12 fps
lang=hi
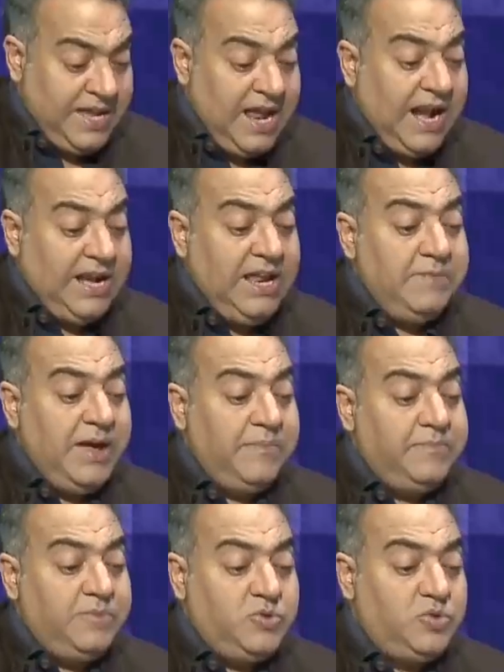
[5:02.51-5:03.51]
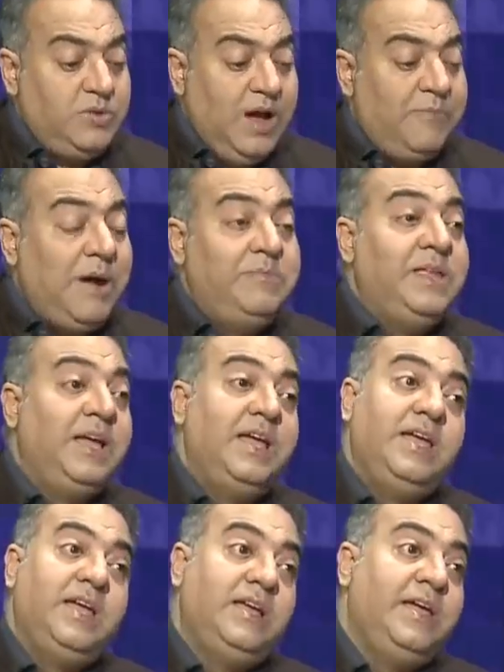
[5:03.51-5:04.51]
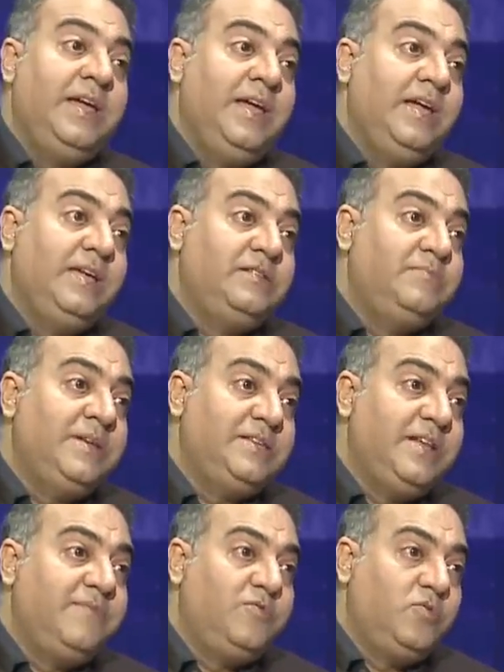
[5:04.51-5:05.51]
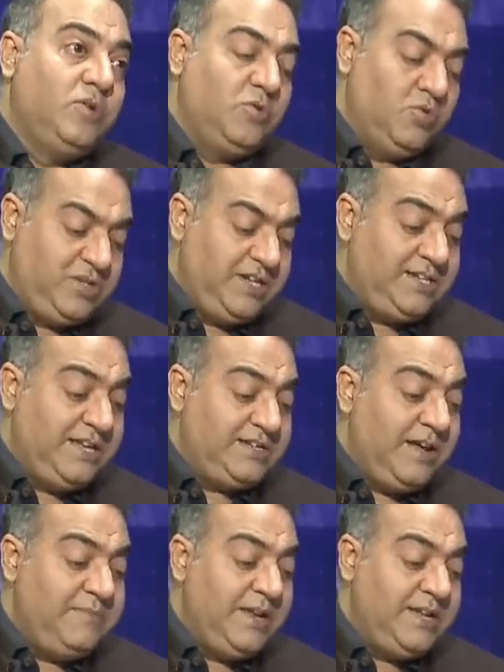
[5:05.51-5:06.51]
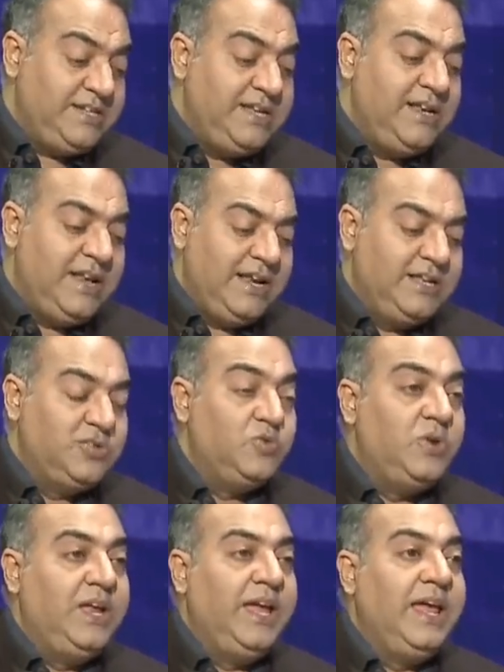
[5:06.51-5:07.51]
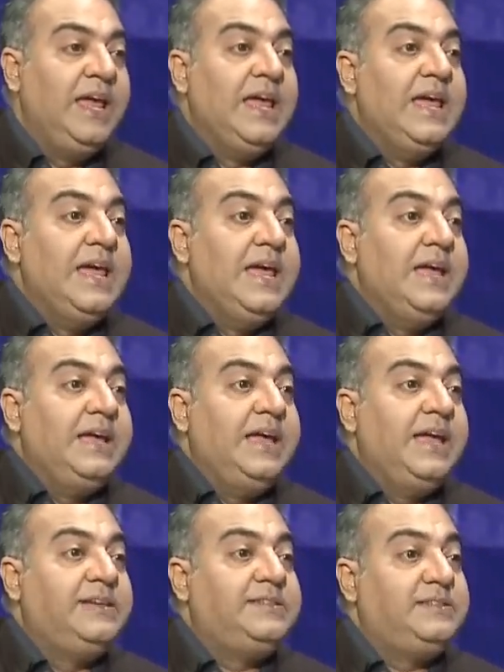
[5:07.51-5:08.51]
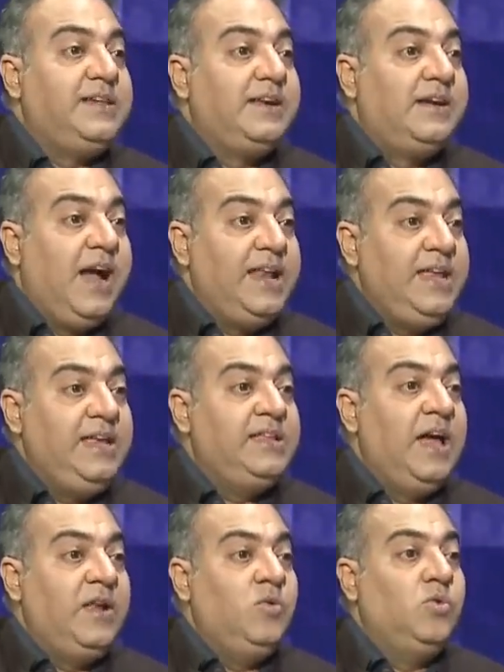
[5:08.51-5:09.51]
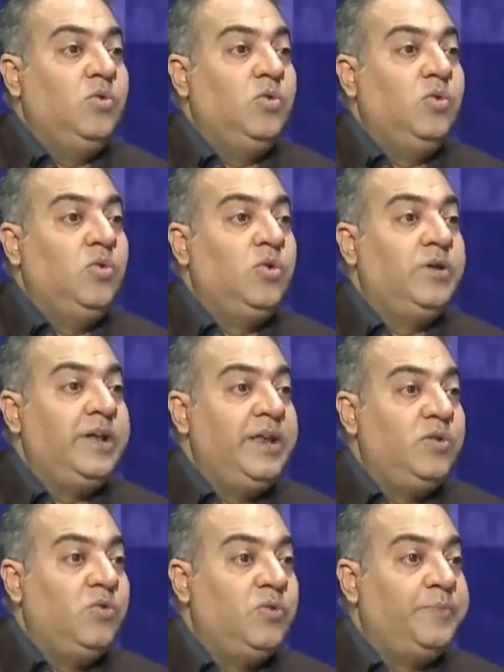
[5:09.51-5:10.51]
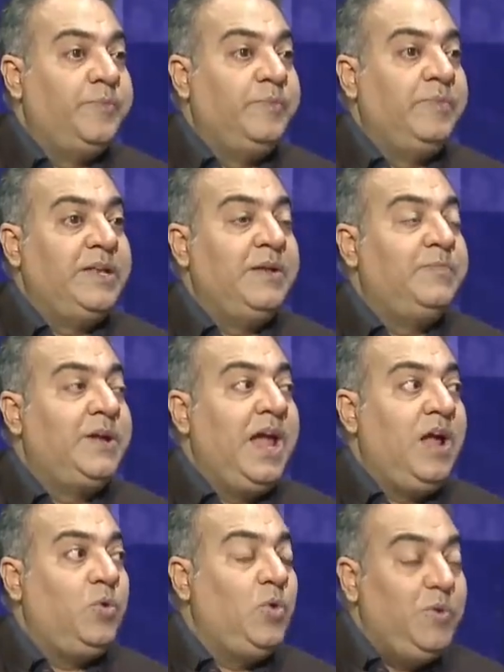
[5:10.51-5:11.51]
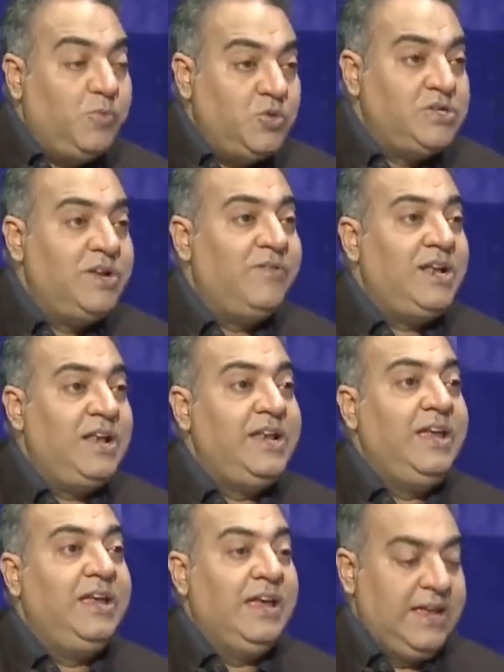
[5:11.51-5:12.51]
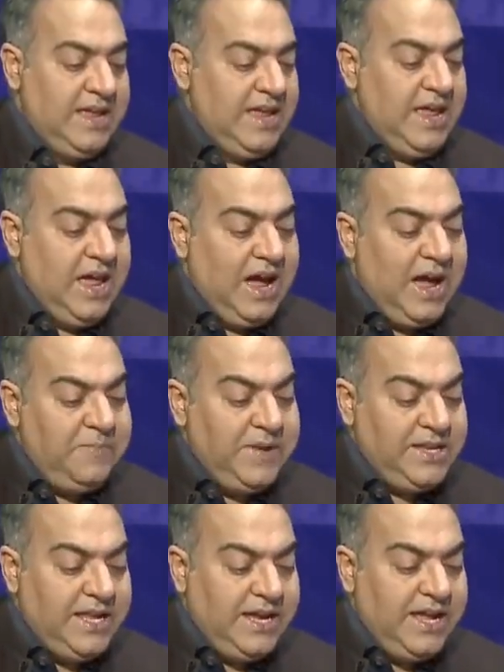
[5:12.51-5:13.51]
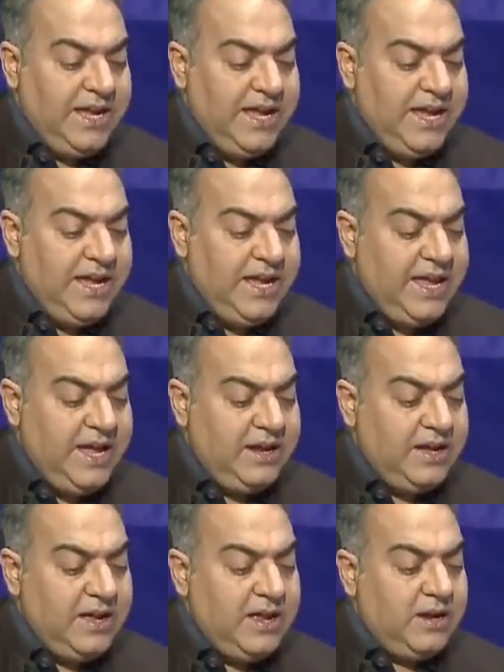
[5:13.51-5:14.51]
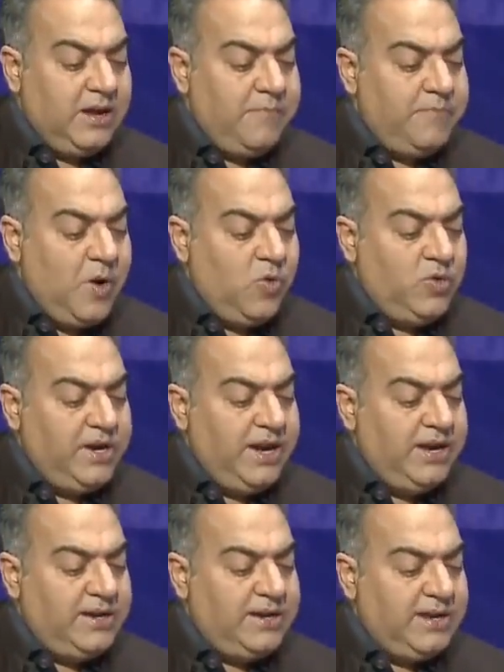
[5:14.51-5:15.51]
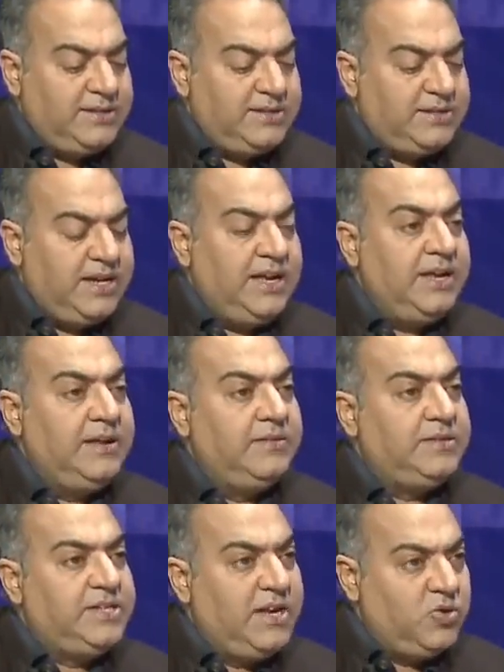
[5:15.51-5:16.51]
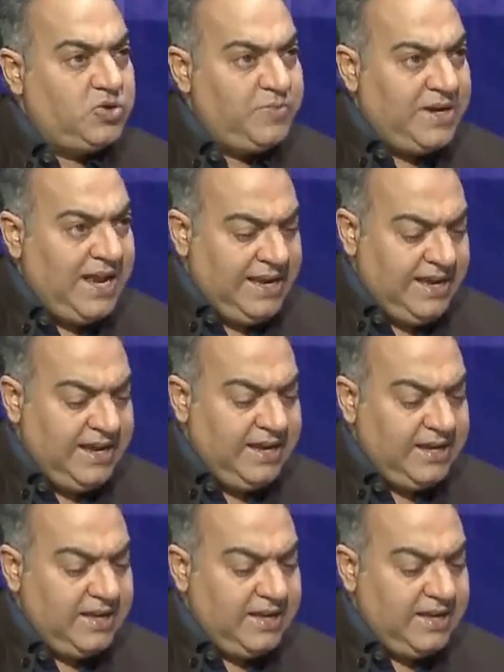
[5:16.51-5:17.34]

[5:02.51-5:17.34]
बी में अब अब आप देखें कि इसमें सिर्फ कुछ चीज़ें सामने इसलिए लानी ज़रूरी हैं कि सरकारी इदारों को और इनको मतलब क्या कोई पूछने वाला नहीं है आप ये देखें कि एक कंपाउंड इंटरेस्ट की शिक उसमें डाली गई